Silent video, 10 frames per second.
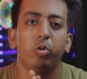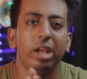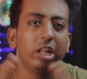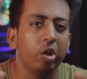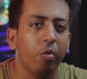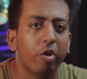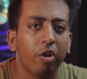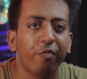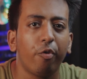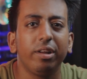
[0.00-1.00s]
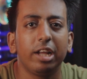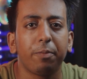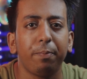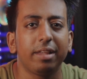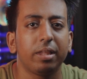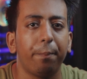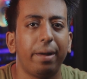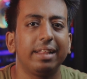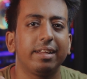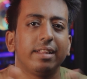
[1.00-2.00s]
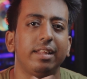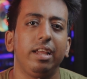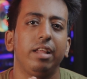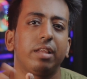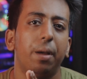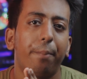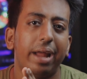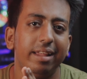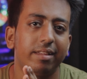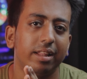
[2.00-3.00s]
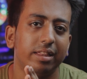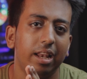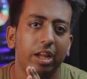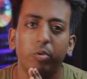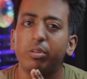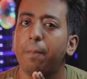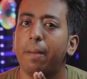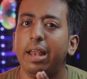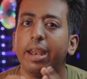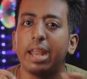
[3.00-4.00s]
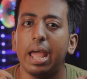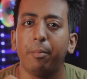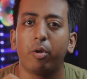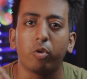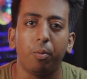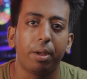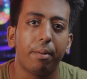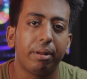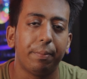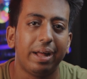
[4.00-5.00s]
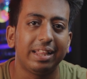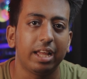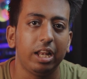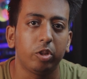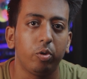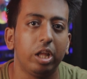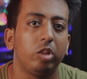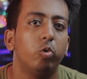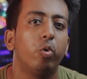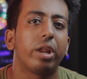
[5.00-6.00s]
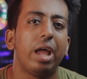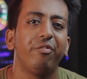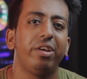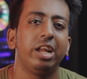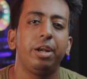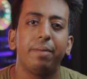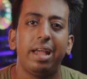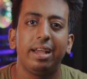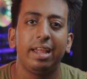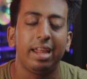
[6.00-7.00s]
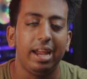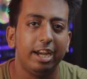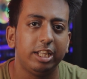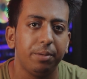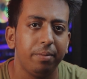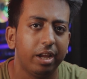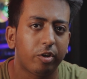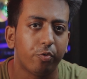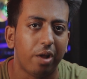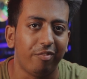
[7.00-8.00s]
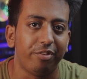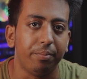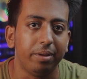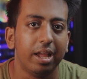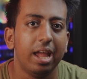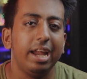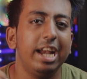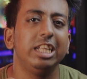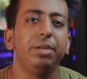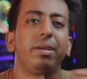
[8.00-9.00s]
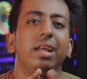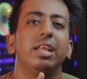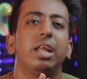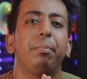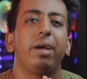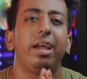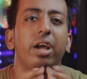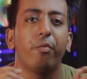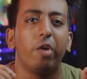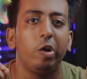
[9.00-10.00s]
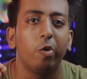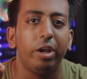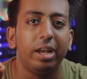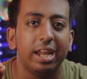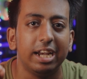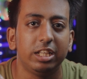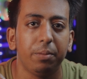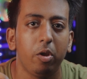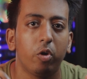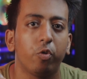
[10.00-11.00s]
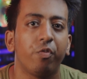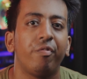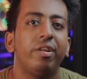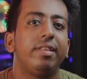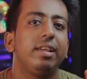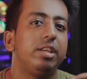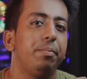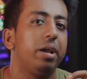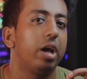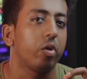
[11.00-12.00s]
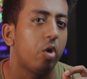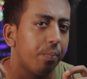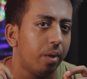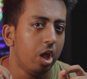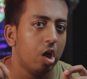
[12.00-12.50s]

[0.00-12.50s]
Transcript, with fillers: तो ये तो ओवरऑल फ़ोन का स्पेक्स अब बात करते हैं कि इसका प्राइस कितना है लेकिन उससे पहले रैम और रोम के बारे में बात कर ले तो ये दो रैम वेरियंट में आएगा एक एट एक ट्वेल्व जी एट के अंदर आपका आएगा वन ट्वेंटी और टू फिफ्टी का रोम